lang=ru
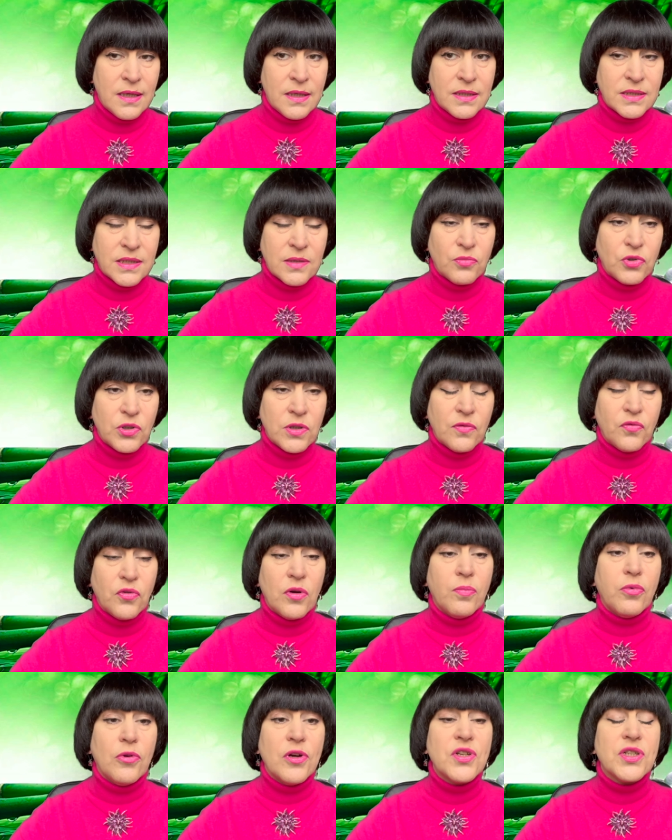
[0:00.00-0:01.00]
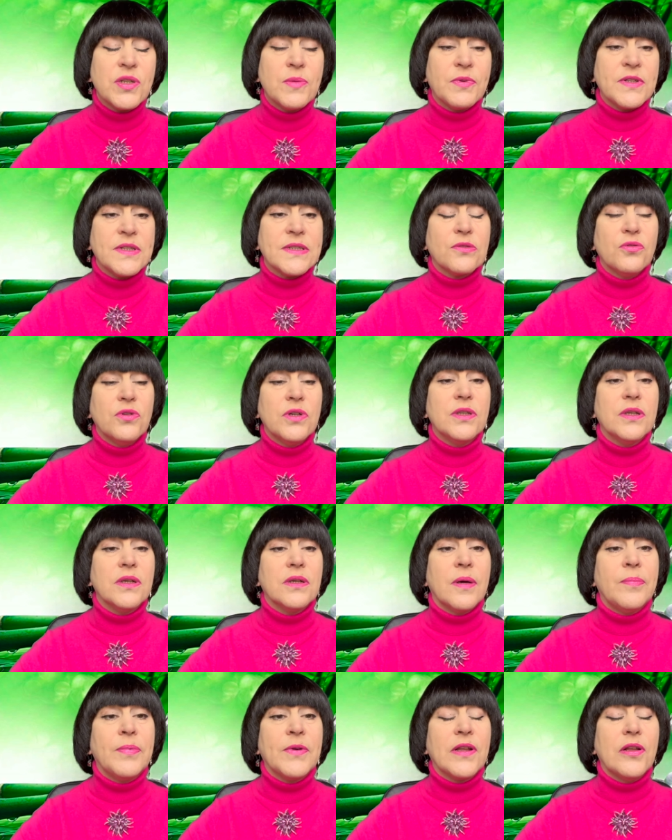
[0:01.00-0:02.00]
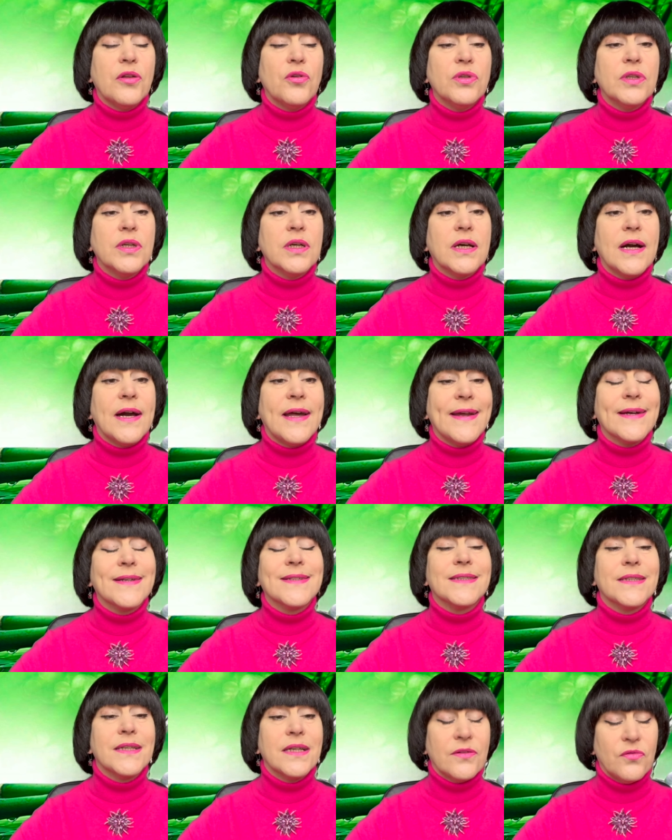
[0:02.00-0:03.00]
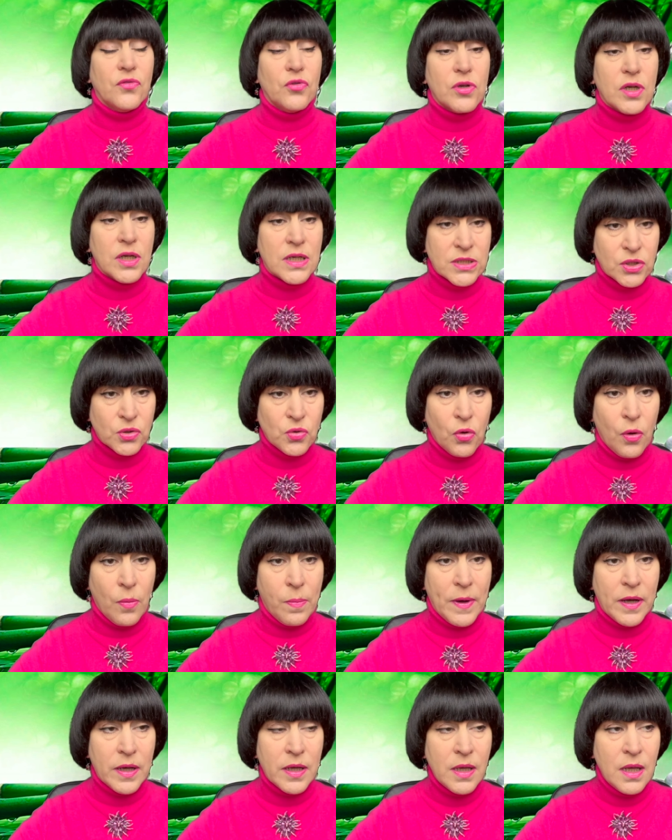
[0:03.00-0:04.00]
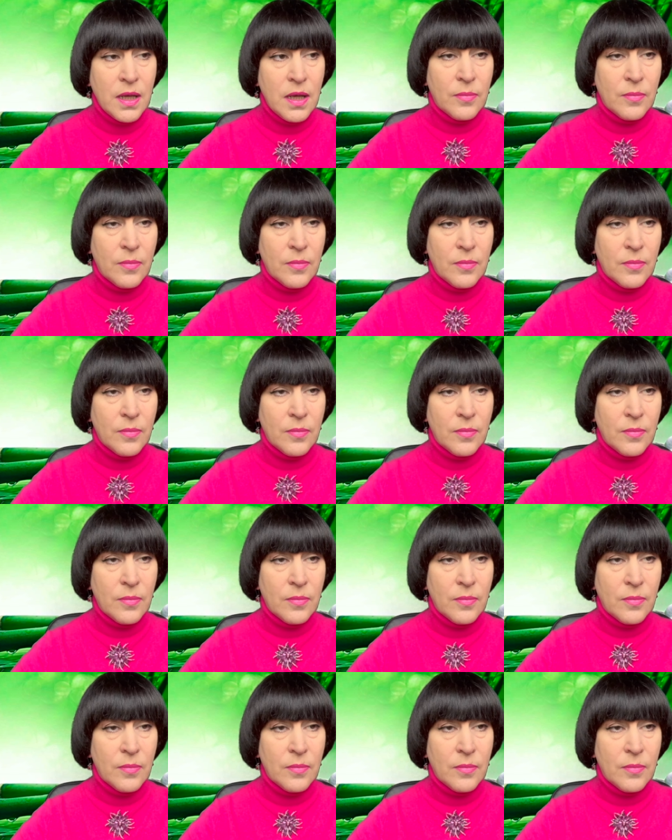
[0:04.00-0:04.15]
тем у него больше происходит определенной коррекции его гороскопа.